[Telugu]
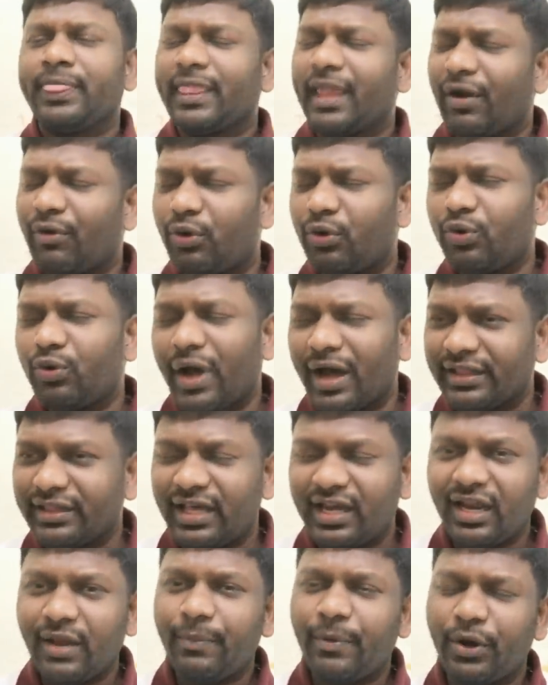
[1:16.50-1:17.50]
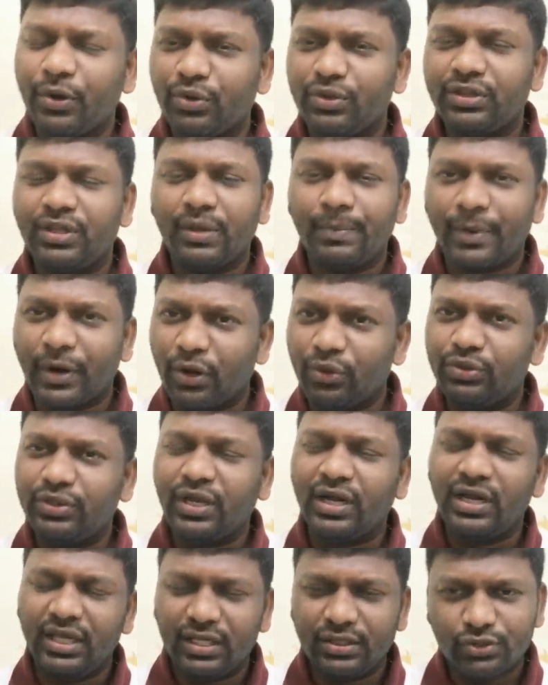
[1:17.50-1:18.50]
ఎవరు హజరే పడకొద్ద
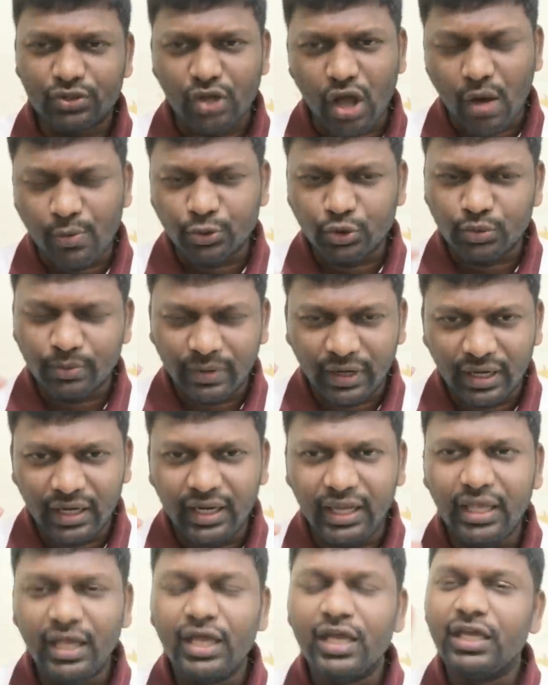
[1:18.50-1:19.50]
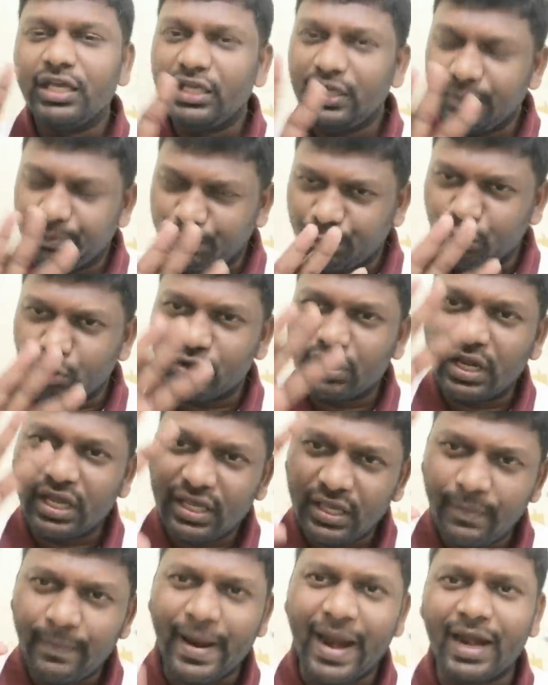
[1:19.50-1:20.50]
పడొద్దండి జాబ్స్ మళ్ళీ ఇప్పుడున్న ఈ
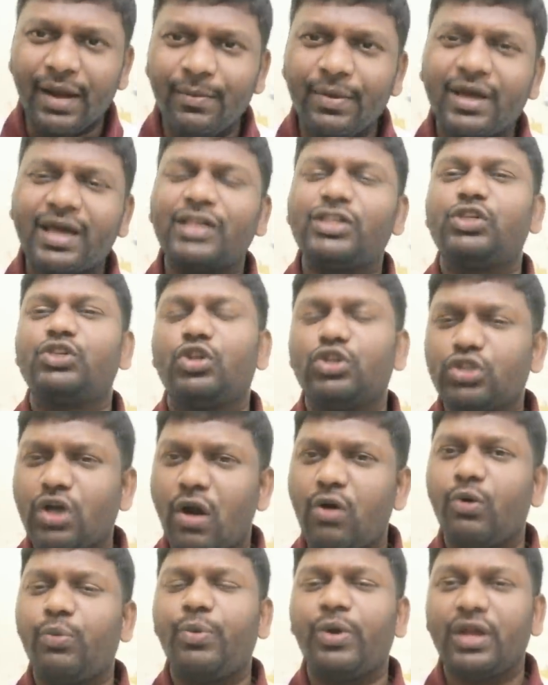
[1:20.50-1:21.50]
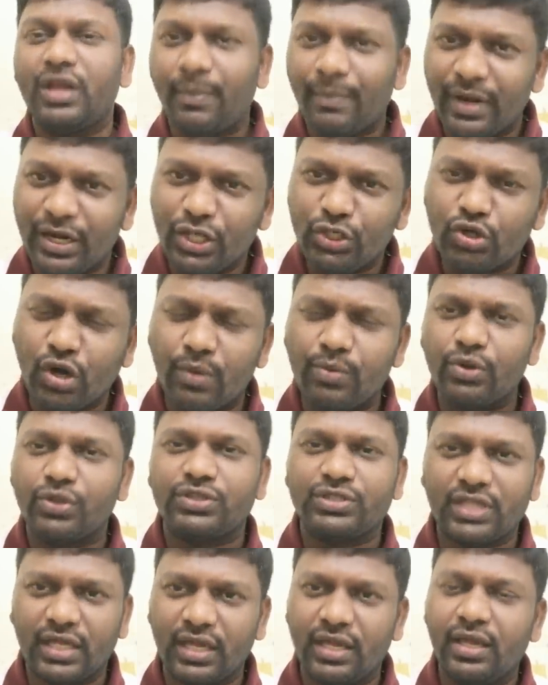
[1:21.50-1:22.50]
పాండమిక్ క్రైసిస్లో జాబులు పోయినా మళ్ళీ జాబ్లు
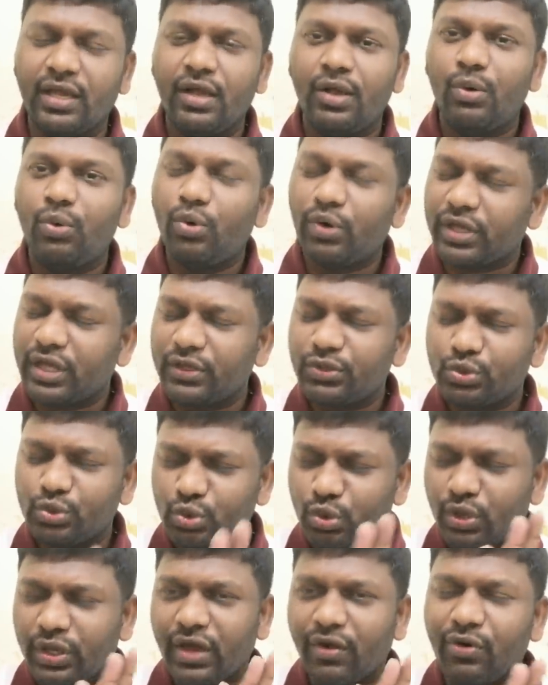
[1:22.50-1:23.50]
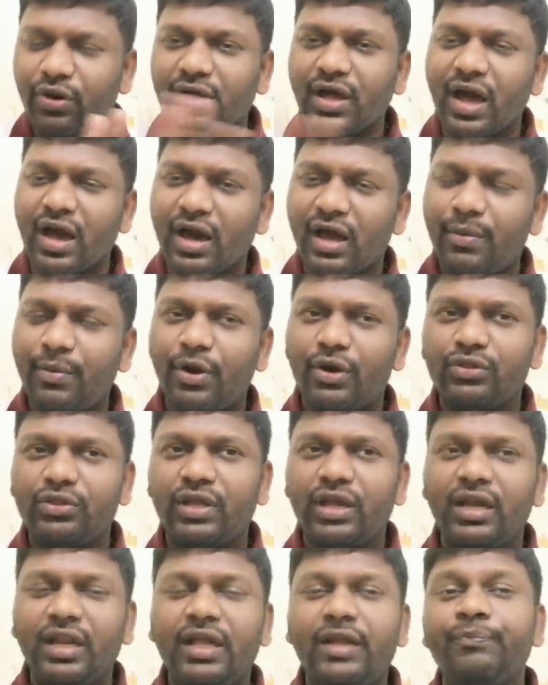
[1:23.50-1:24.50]
వస్తాయి ఓకే సో ఎవరు కంగారు
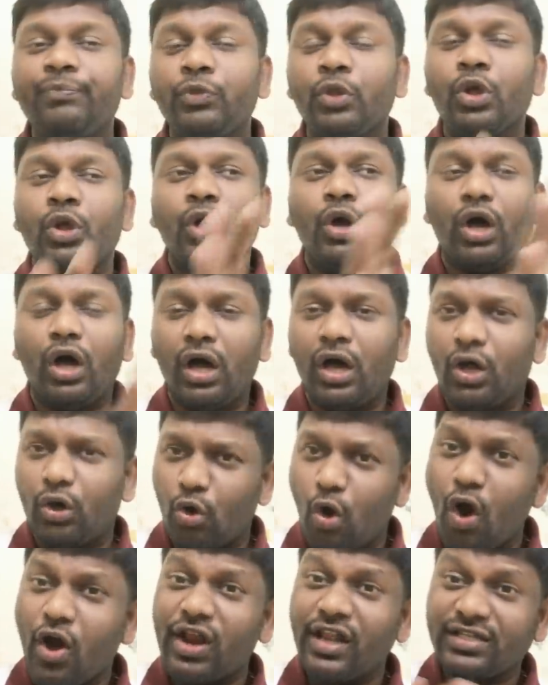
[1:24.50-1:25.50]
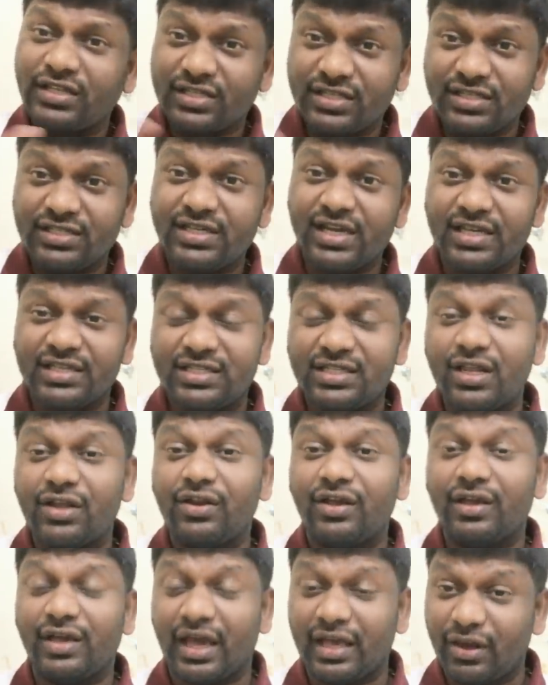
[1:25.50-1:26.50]
పడొద్దండి లోకలైజేషన్ చేస్తున్నారు
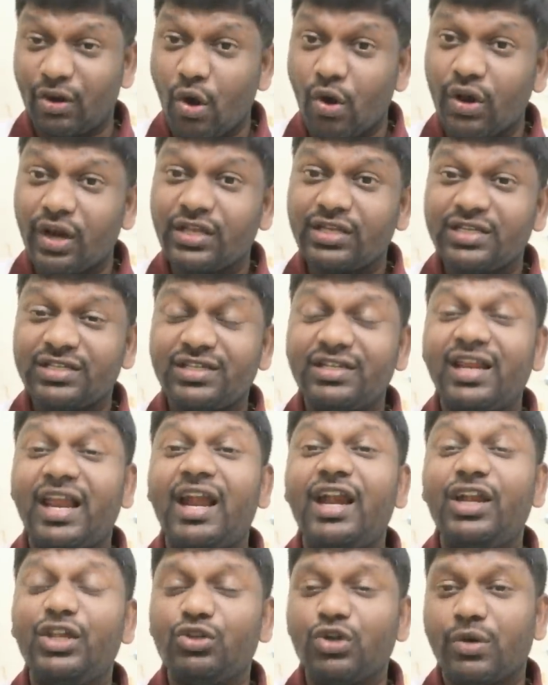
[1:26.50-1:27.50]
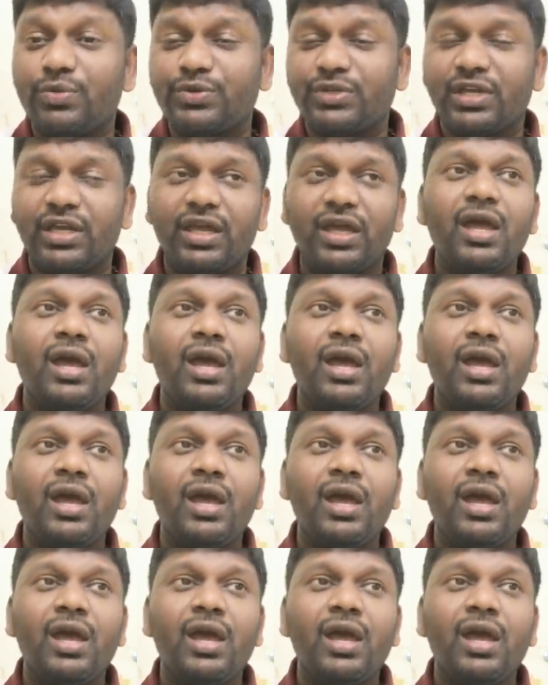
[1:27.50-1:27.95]
లోకలైజేషన్ ఎలాంటి జాబ్స్కి